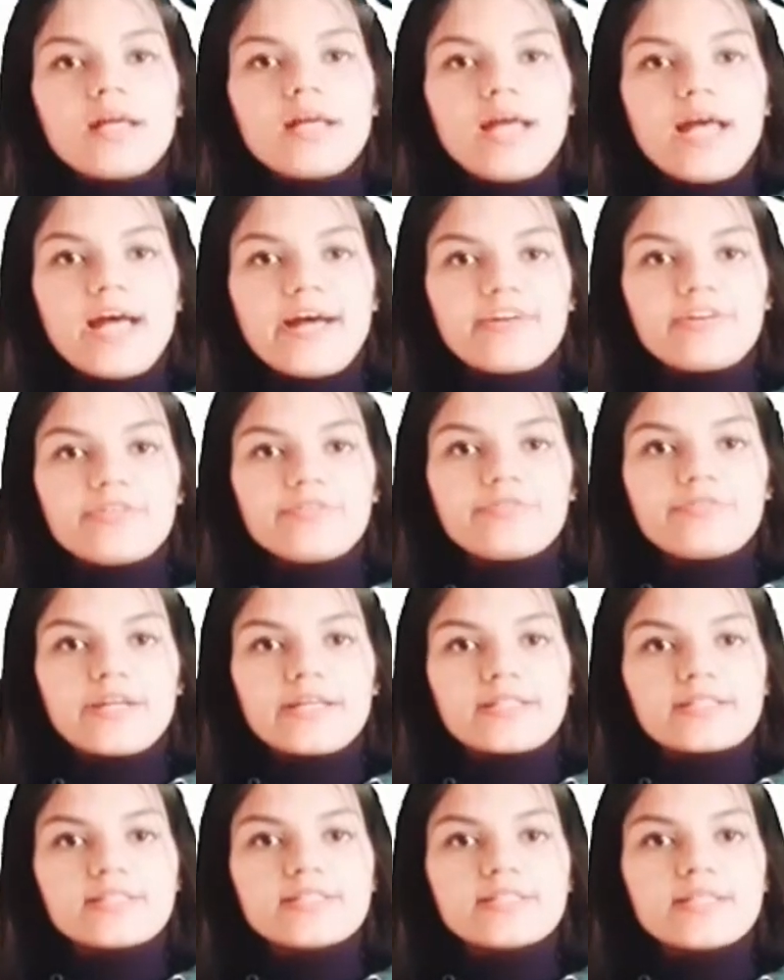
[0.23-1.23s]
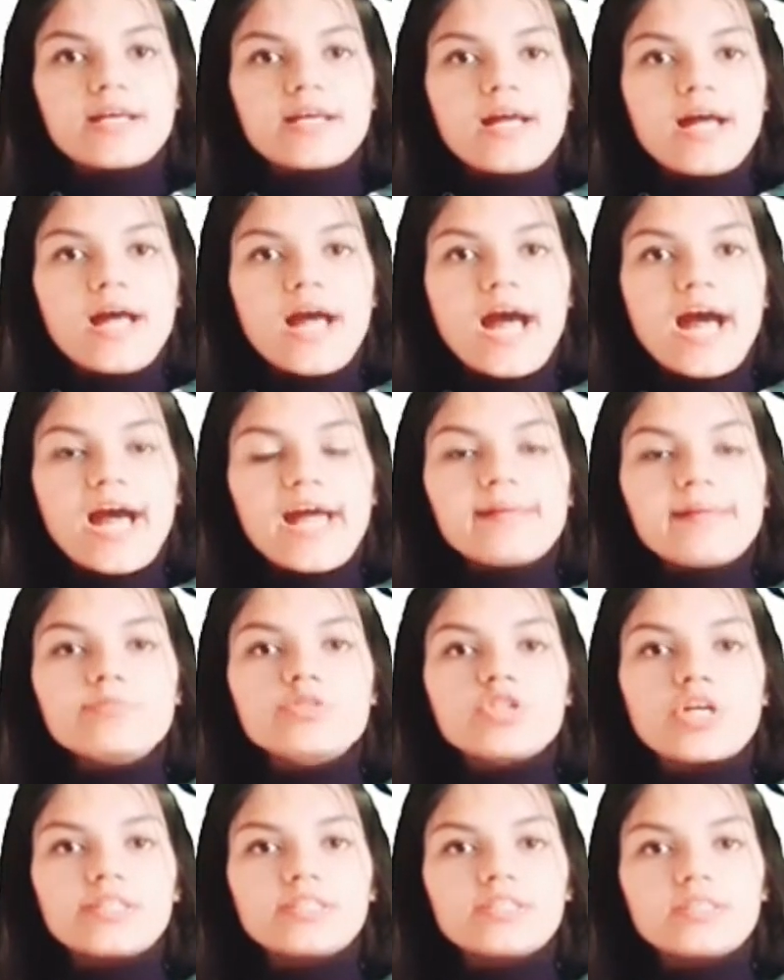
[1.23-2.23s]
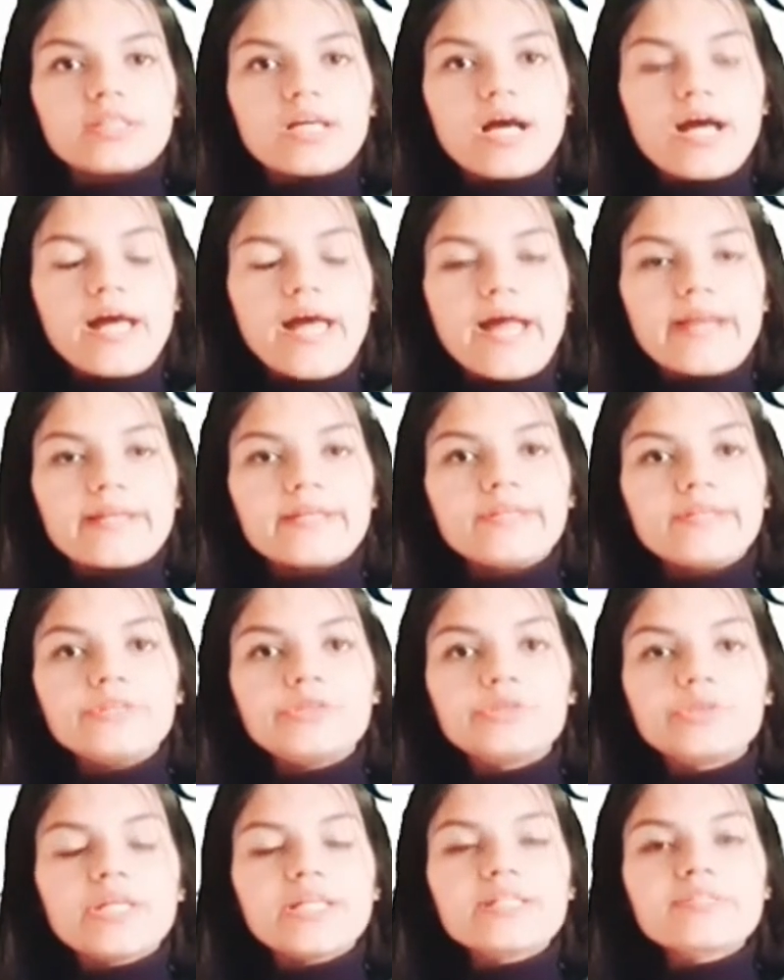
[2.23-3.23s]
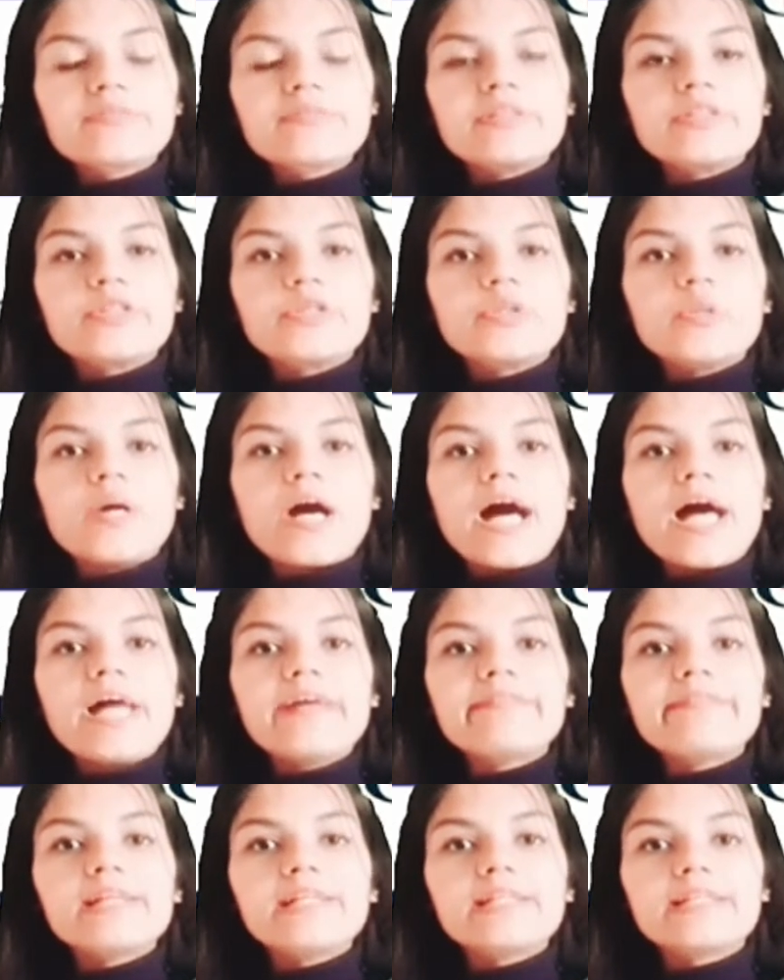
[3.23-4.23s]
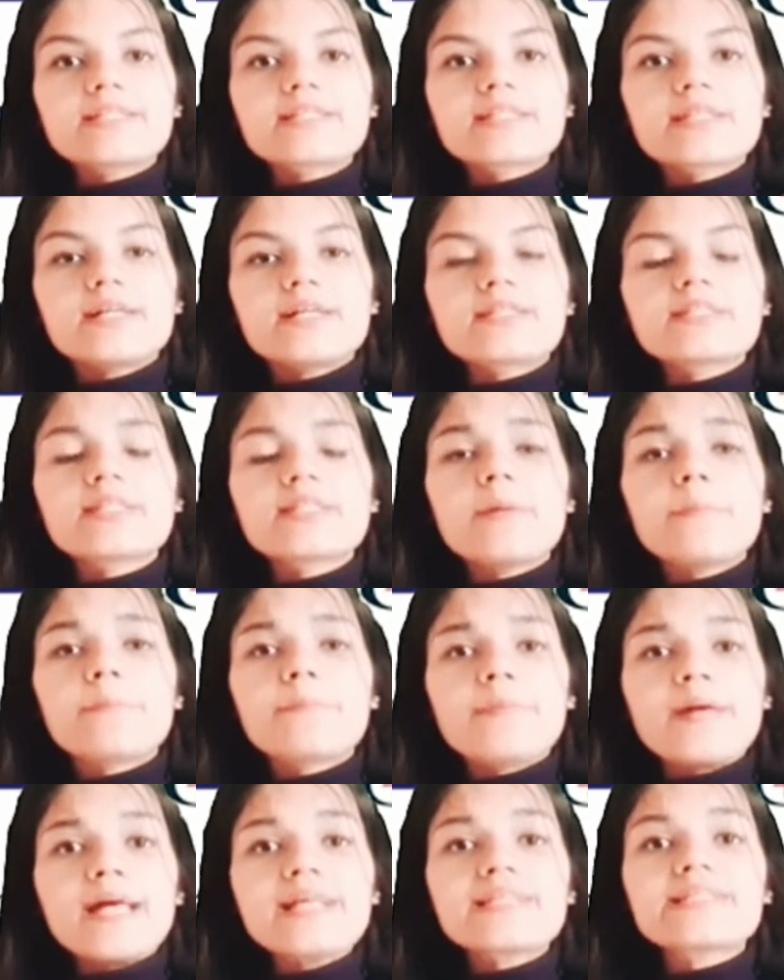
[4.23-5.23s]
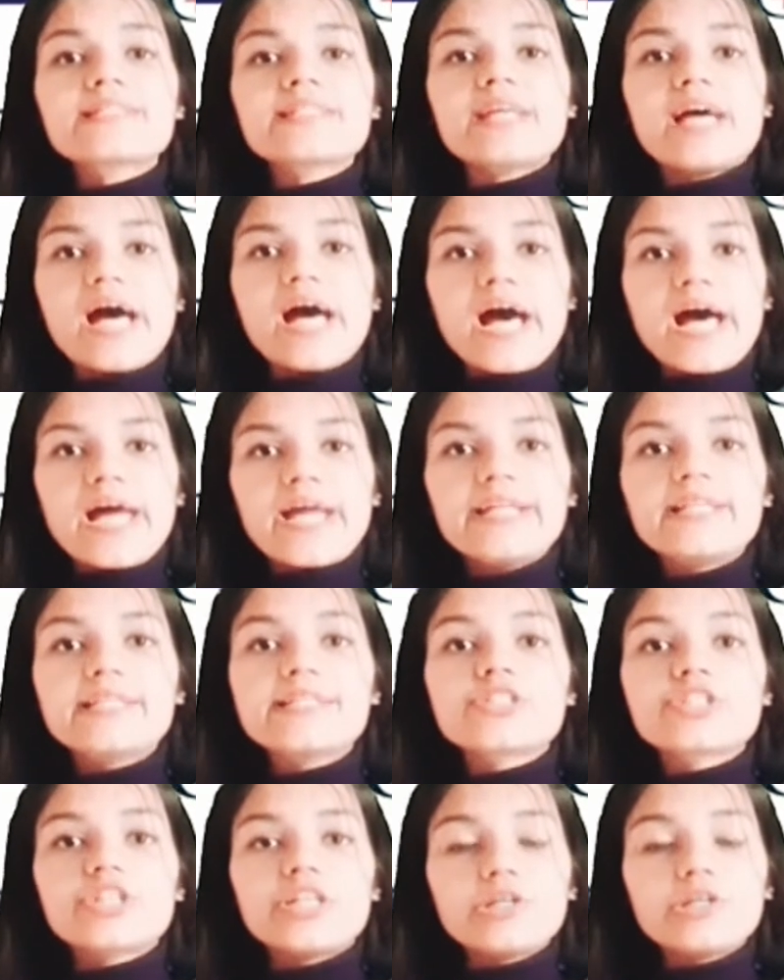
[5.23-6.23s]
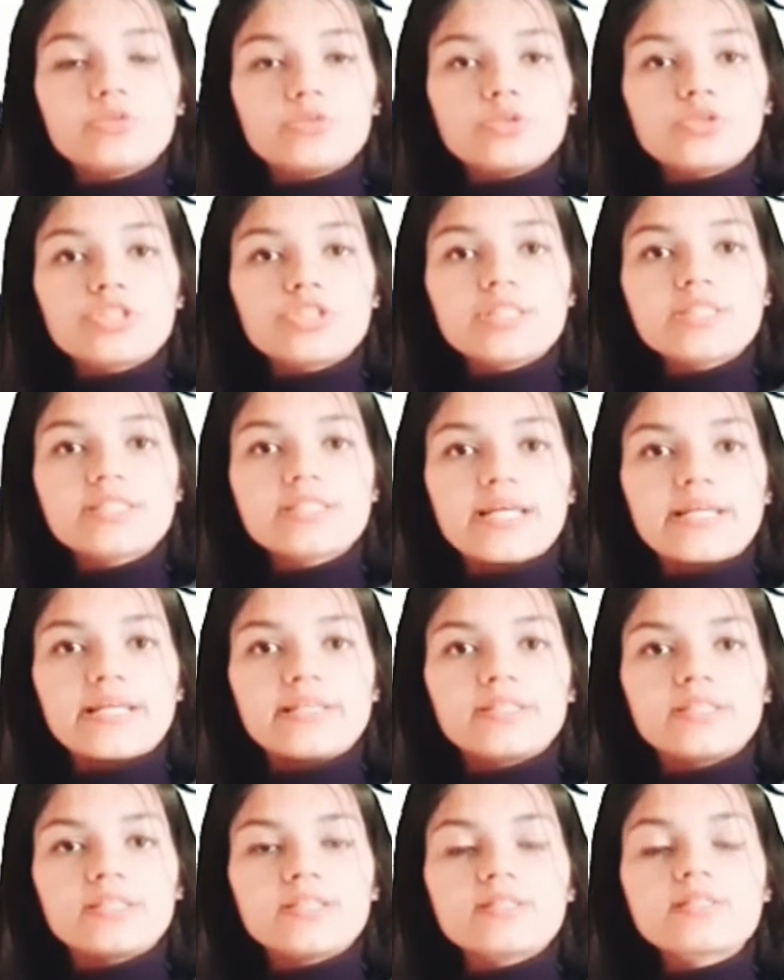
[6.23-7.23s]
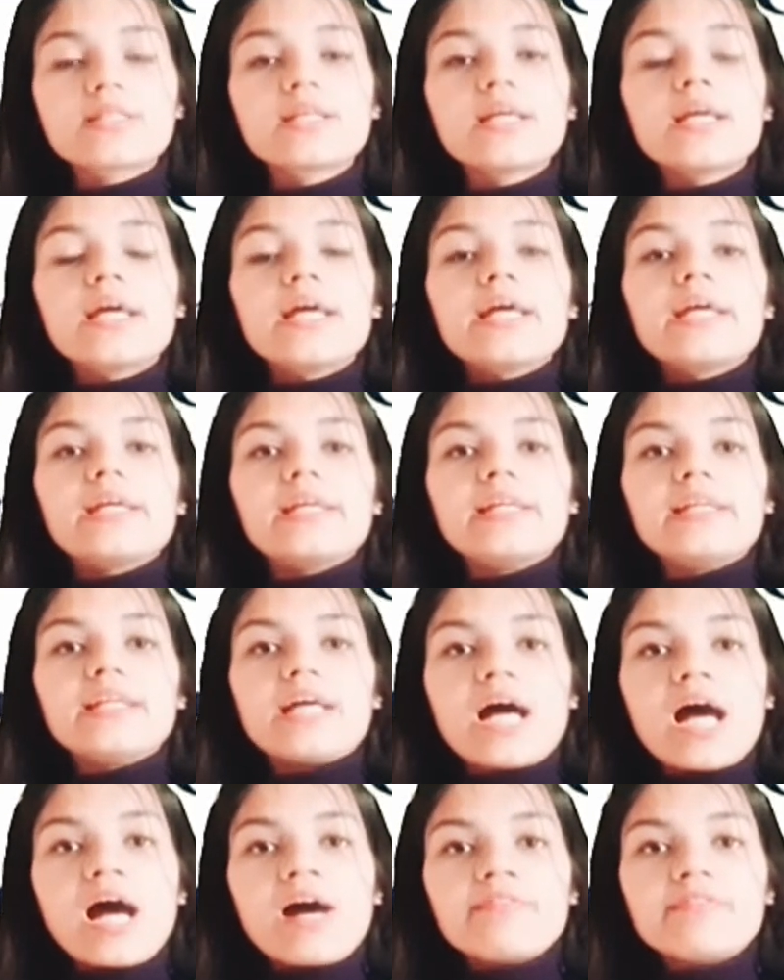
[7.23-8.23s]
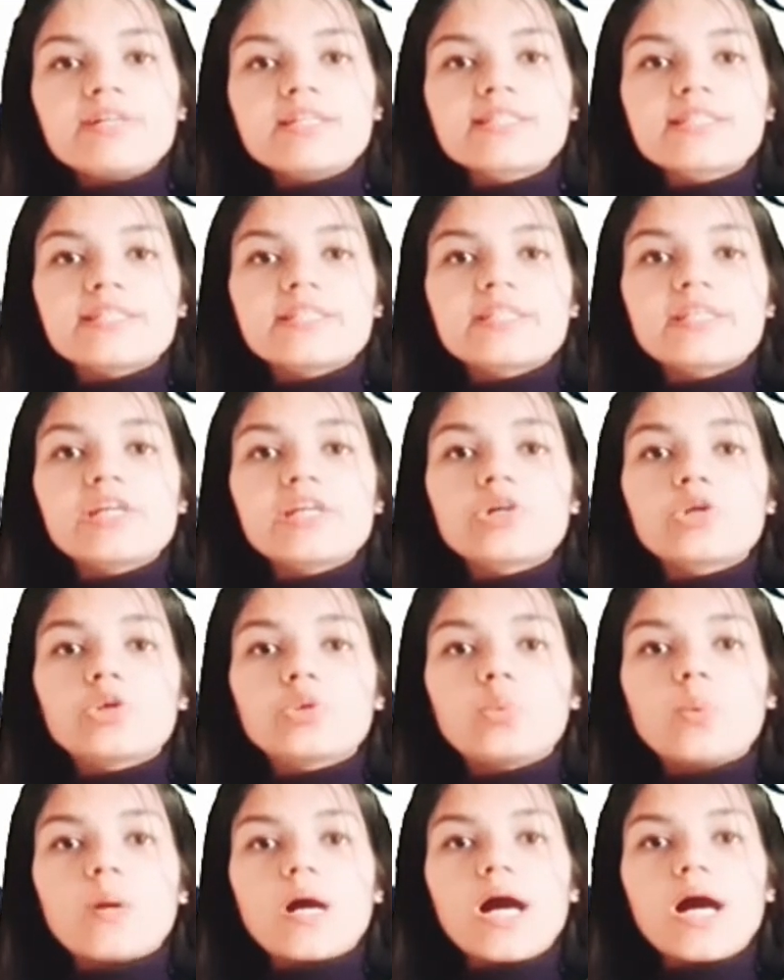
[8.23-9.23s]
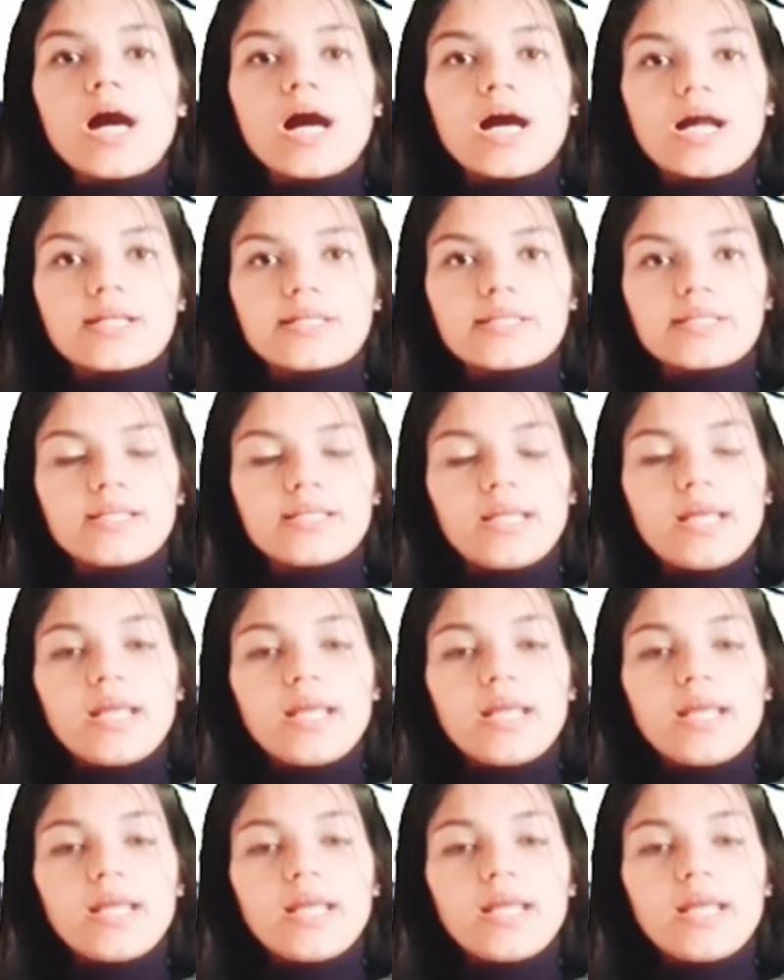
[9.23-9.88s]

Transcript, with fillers: Hello friends, I am Chandana and in today's video I will discuss the best IITJ coaching centers in our city Guwahati.